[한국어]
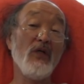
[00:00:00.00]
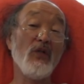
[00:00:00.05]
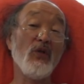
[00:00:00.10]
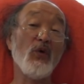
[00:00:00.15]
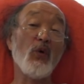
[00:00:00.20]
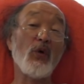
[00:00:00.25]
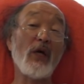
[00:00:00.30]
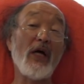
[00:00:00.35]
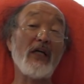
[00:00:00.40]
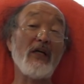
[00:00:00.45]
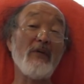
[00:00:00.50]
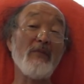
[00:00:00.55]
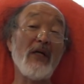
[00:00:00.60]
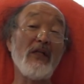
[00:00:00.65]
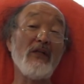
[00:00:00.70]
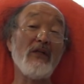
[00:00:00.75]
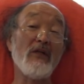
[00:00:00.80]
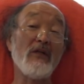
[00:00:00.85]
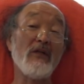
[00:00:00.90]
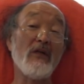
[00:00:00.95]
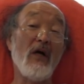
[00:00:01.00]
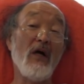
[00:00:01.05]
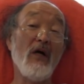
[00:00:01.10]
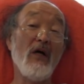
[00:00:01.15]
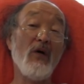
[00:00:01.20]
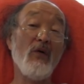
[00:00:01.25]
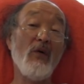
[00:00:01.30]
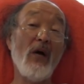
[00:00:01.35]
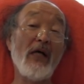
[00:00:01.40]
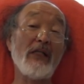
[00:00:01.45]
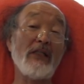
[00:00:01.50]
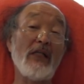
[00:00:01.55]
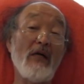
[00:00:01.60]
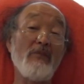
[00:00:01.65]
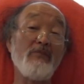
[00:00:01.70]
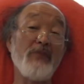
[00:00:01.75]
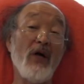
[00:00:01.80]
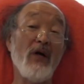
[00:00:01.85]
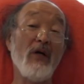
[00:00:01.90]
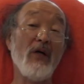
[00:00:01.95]
노랗게 만드는 거
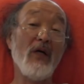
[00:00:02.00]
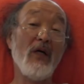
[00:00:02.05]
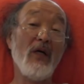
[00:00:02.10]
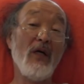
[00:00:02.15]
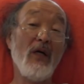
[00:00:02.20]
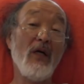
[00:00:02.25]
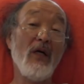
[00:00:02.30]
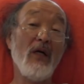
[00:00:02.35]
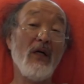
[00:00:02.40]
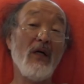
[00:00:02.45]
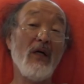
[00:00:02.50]
황달병 황달, 예.